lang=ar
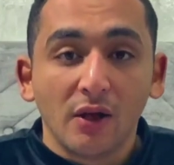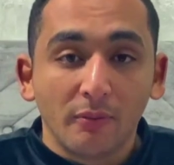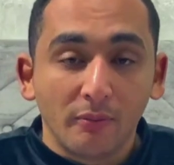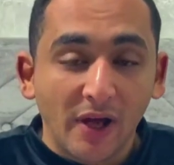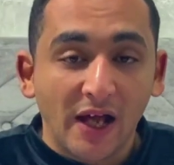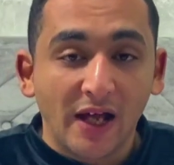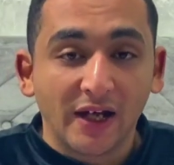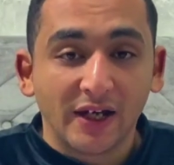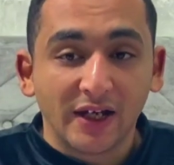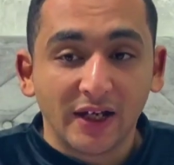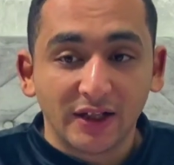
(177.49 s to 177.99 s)

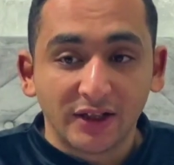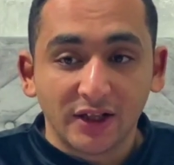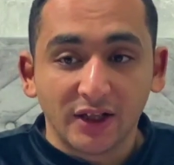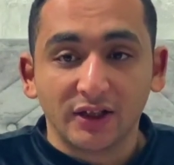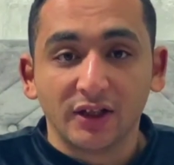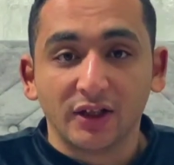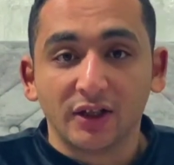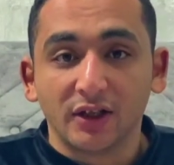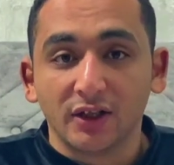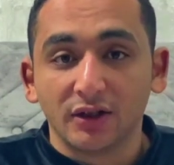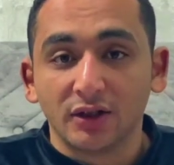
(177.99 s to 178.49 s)
بحاجات
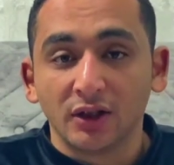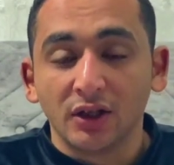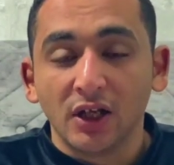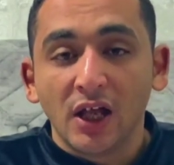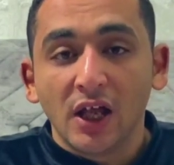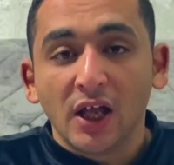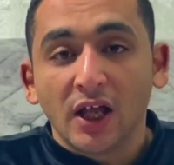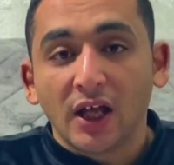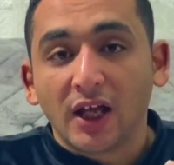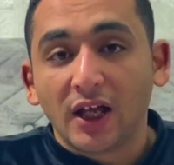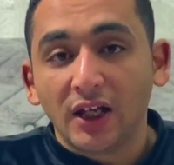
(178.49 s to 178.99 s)
كتير جدا
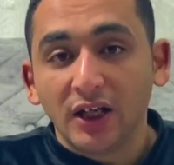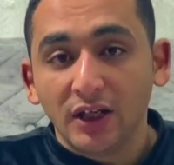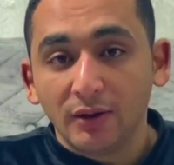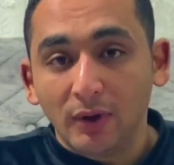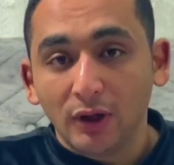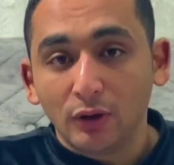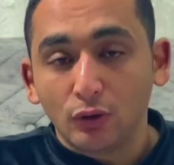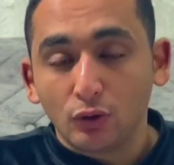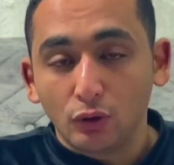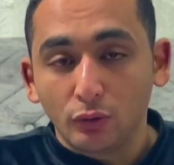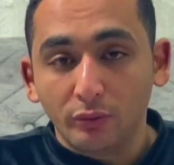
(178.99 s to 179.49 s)
خلي
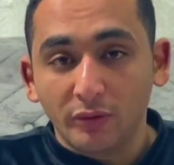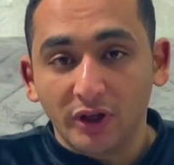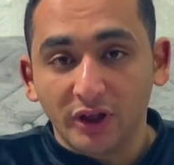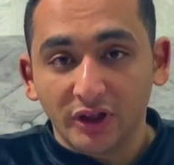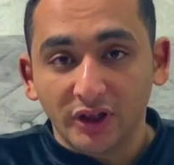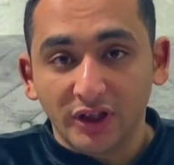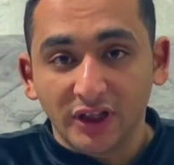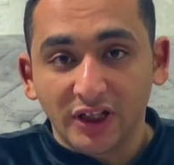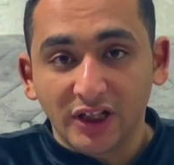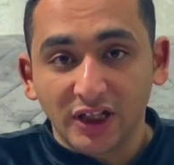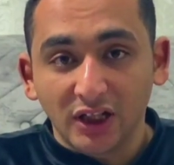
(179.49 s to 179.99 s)
بالكم
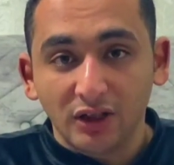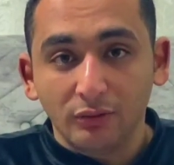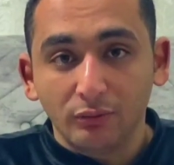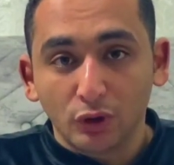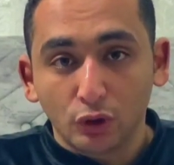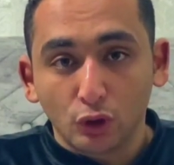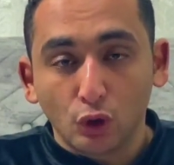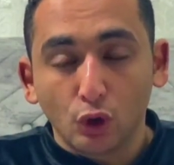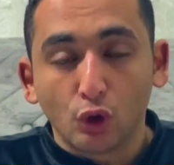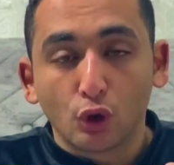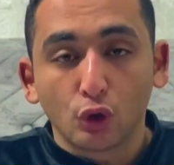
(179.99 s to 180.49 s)
ان
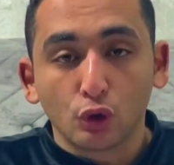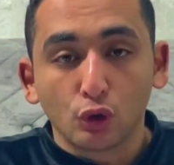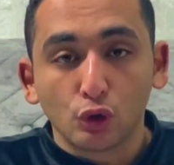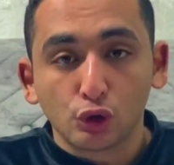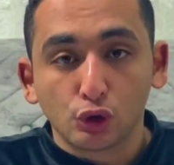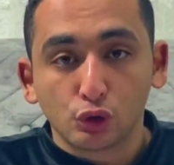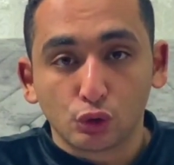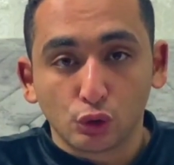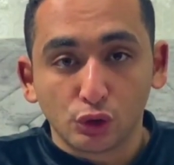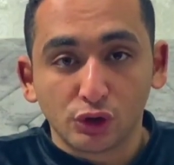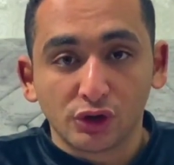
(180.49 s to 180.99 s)
كلمه
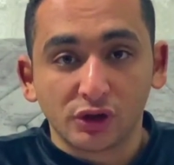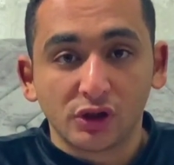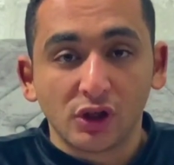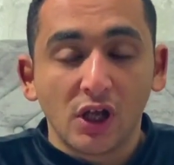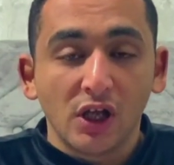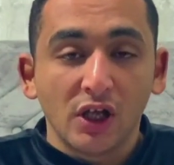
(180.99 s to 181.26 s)
اغنوستوس